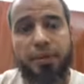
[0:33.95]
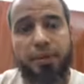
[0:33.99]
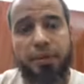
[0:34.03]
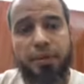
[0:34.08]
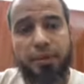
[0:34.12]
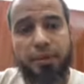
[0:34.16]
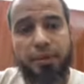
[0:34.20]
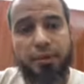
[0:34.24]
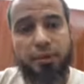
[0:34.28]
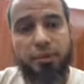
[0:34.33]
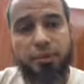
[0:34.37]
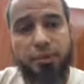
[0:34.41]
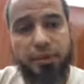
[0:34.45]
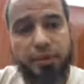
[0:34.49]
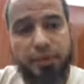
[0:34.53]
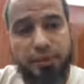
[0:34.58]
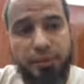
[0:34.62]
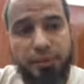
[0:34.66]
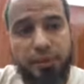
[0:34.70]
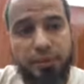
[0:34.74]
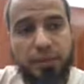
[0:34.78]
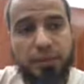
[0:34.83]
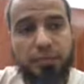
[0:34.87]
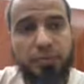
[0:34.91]

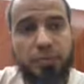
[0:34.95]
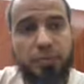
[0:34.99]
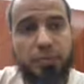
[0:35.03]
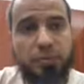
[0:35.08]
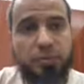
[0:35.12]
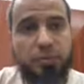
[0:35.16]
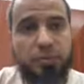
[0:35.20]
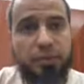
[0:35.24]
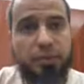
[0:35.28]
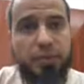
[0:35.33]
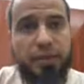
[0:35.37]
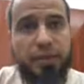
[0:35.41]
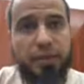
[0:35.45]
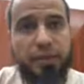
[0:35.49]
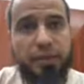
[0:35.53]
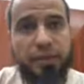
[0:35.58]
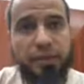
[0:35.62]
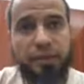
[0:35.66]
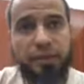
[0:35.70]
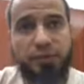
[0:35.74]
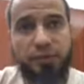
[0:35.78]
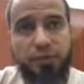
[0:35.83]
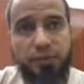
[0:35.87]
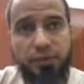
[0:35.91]
الاسوشيتد سيمتومز وبعد كده
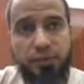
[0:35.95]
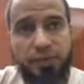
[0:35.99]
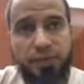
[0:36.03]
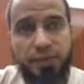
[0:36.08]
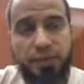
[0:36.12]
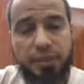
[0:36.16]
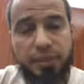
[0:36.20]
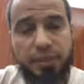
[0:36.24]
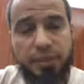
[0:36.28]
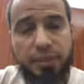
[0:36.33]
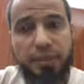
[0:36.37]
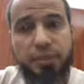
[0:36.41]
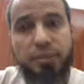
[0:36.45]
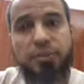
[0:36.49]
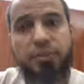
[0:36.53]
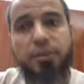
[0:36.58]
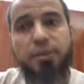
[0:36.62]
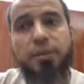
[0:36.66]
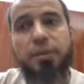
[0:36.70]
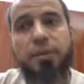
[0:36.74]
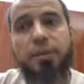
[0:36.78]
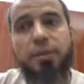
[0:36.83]
الريفيو اوف سيستمز